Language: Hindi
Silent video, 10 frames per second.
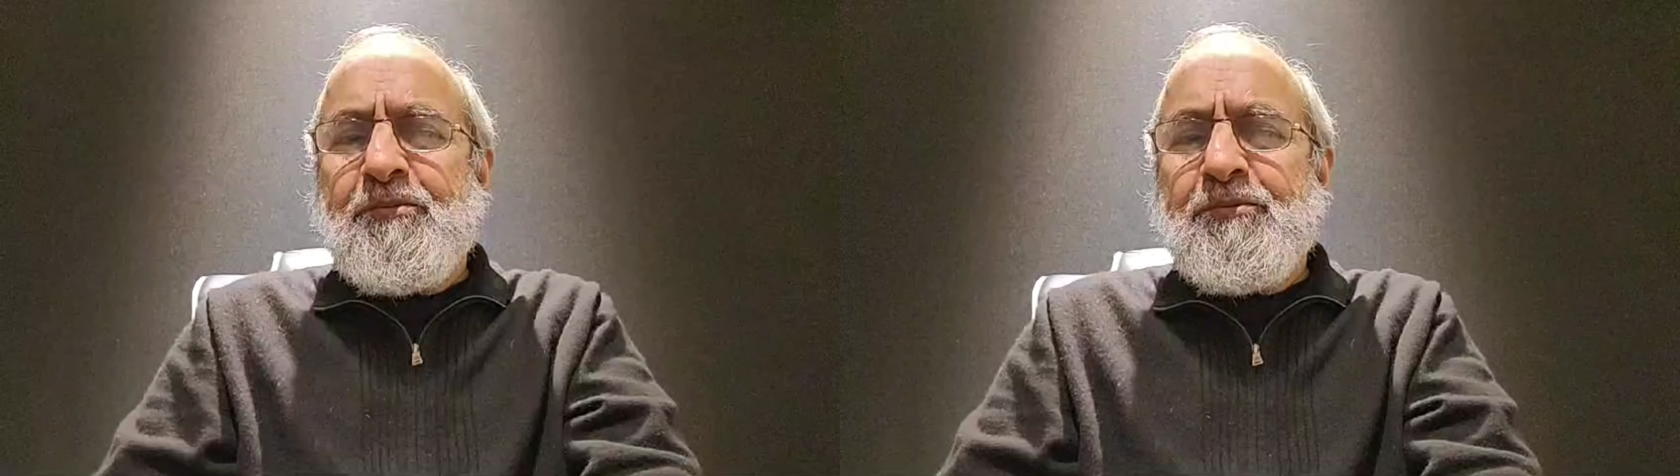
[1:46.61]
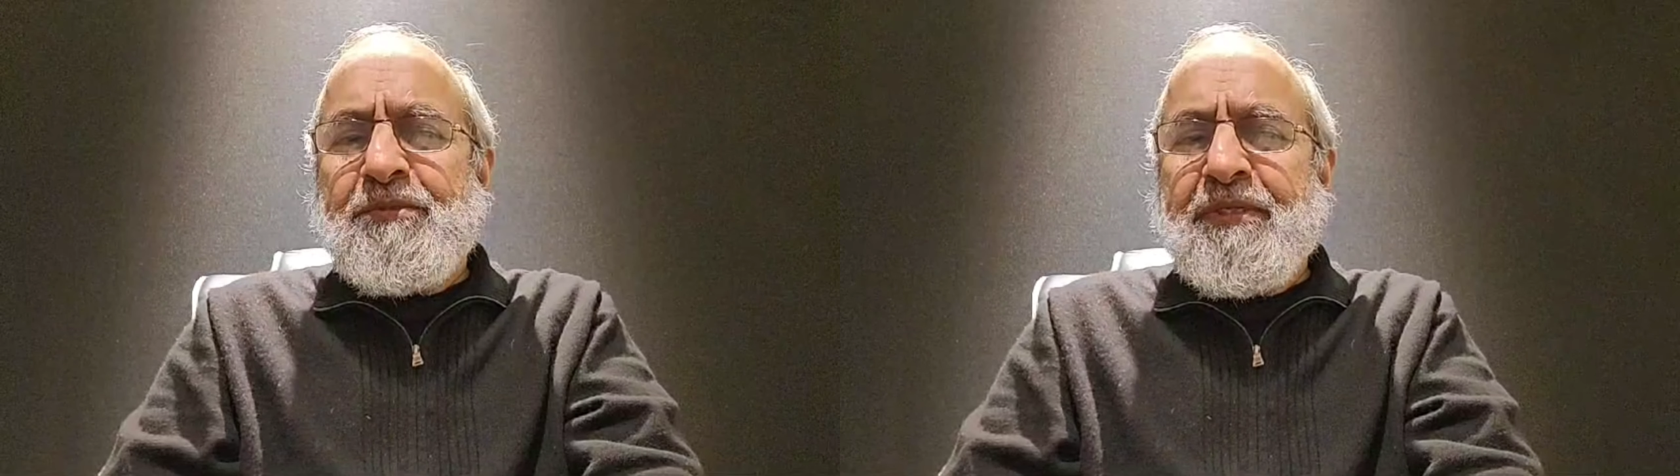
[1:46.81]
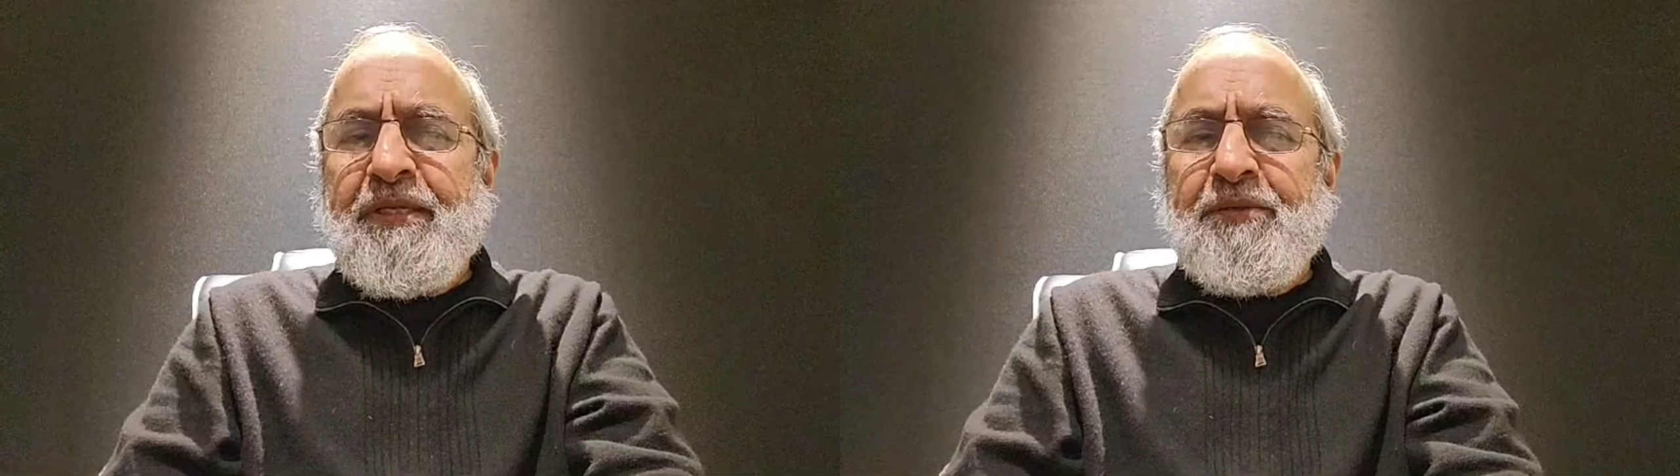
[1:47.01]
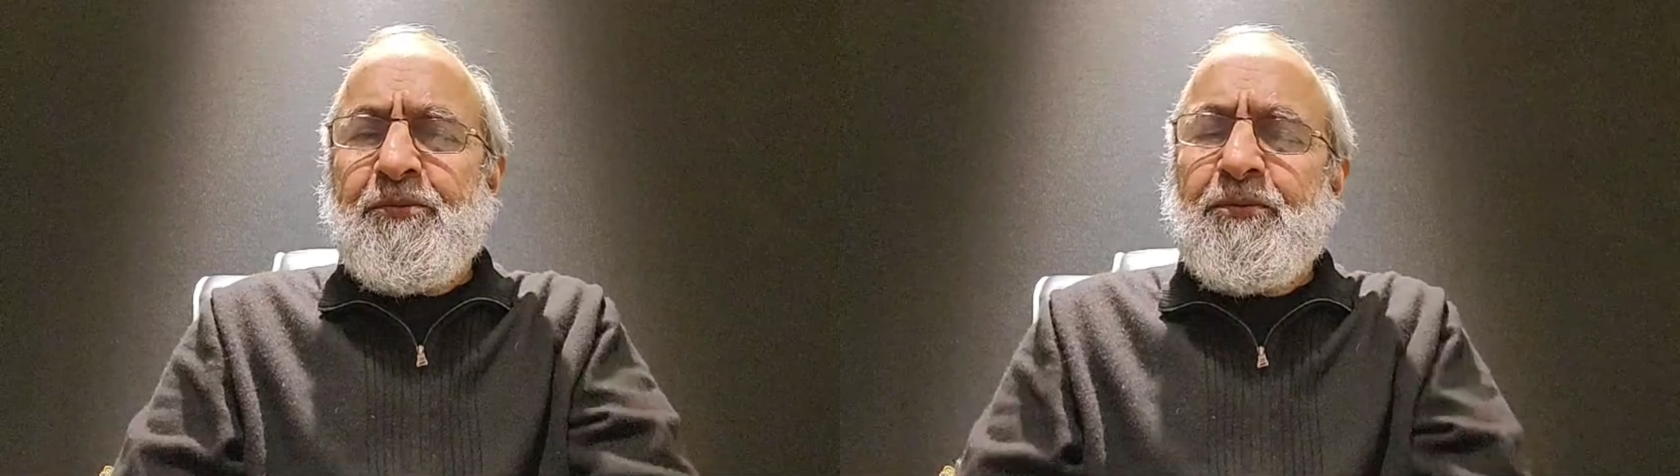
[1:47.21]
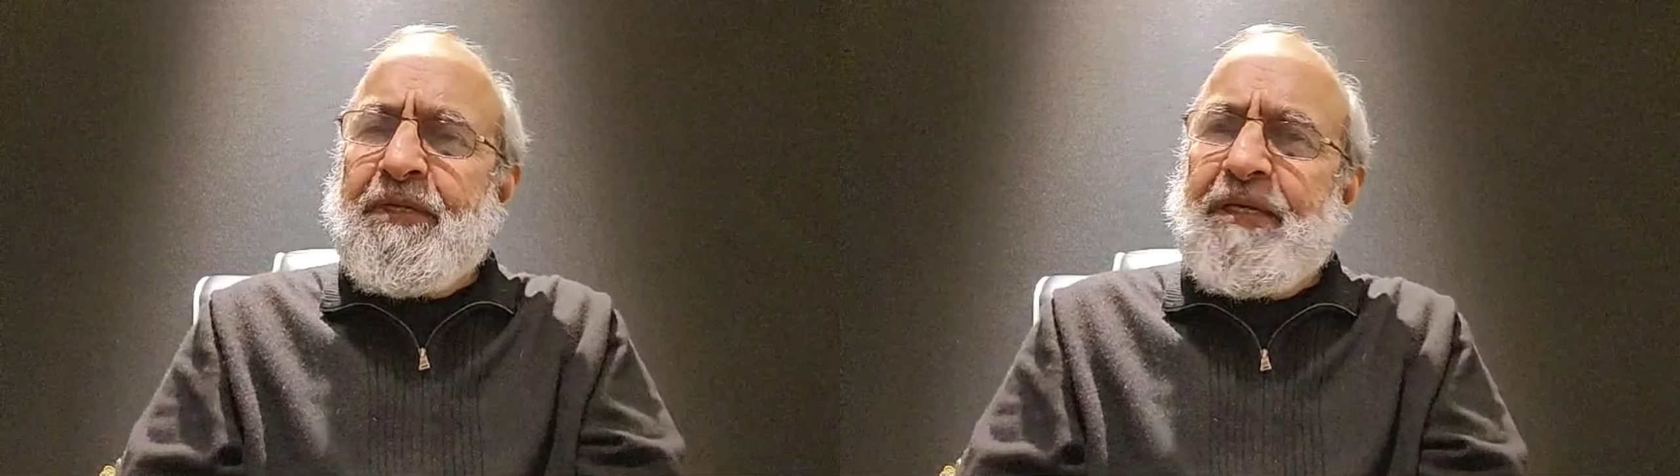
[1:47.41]
उसने
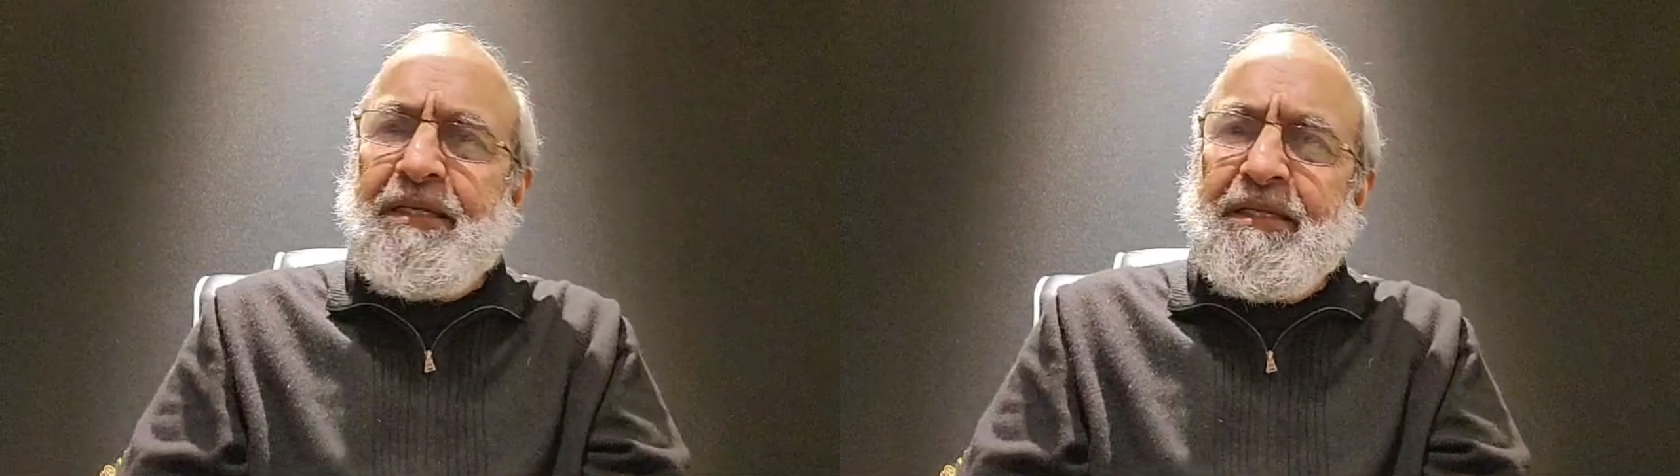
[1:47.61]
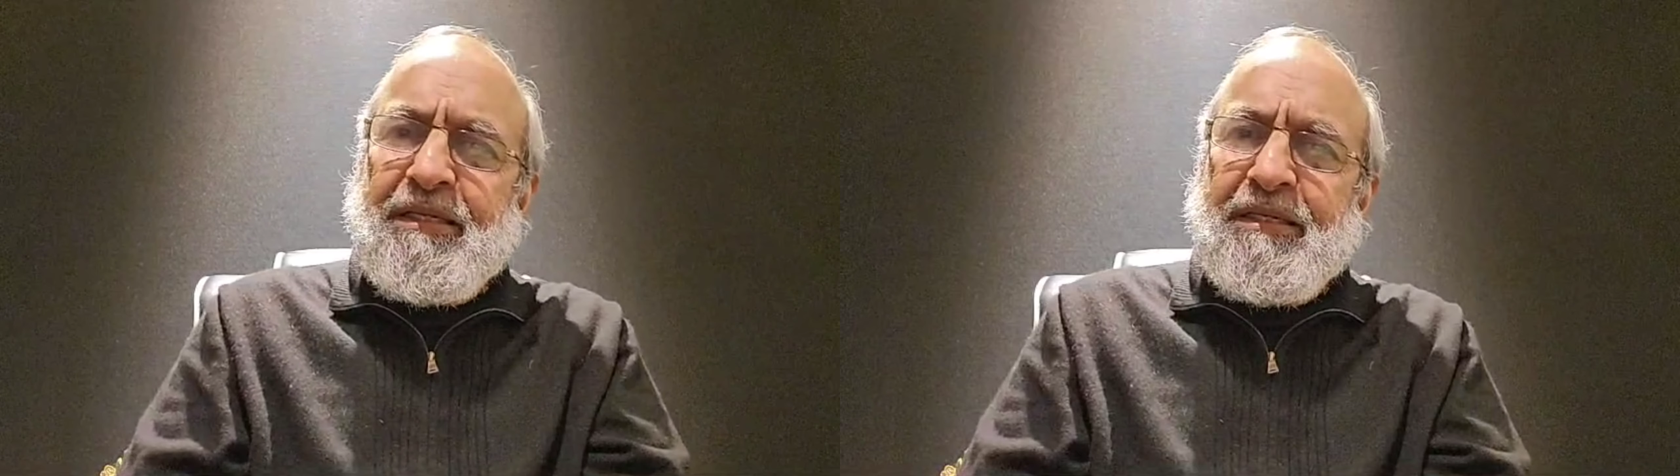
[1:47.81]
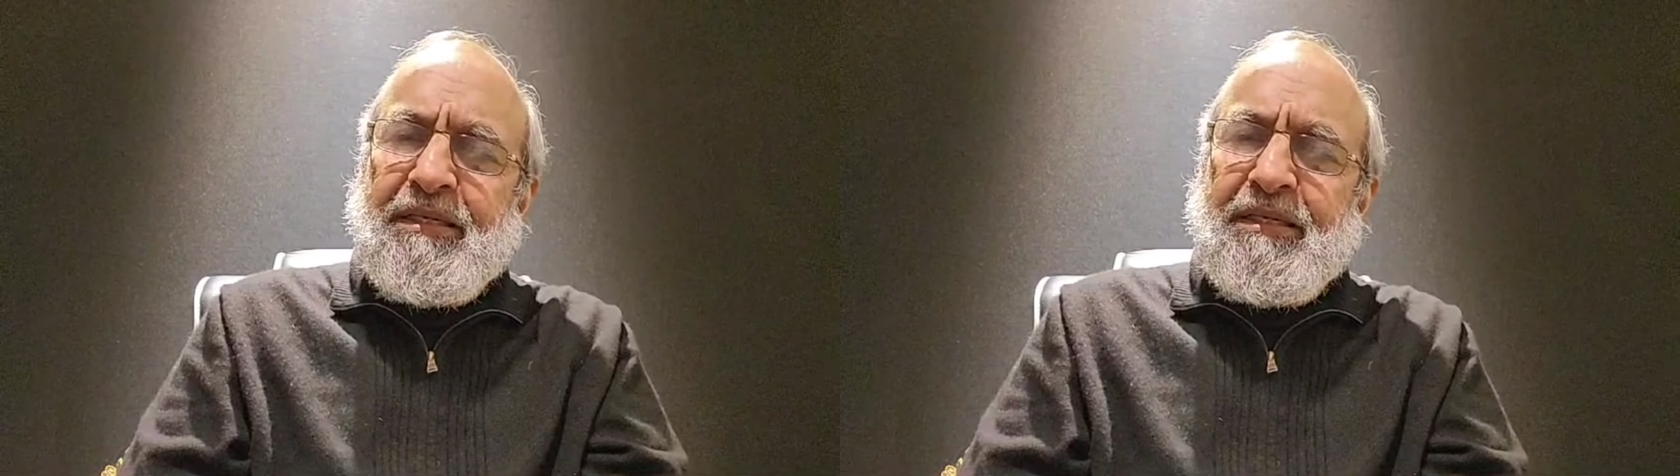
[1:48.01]
उनके लिए